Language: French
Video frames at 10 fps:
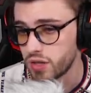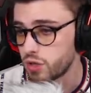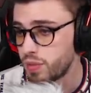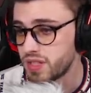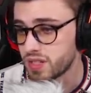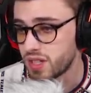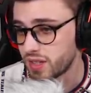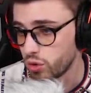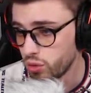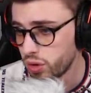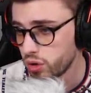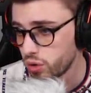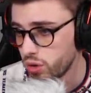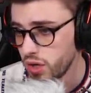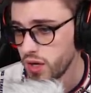Voilà, t'en pètes un certain nombre en
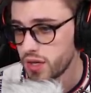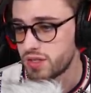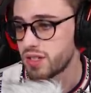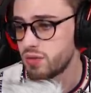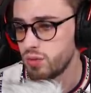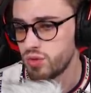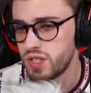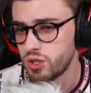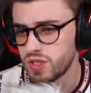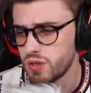gros. Ça active une musique, je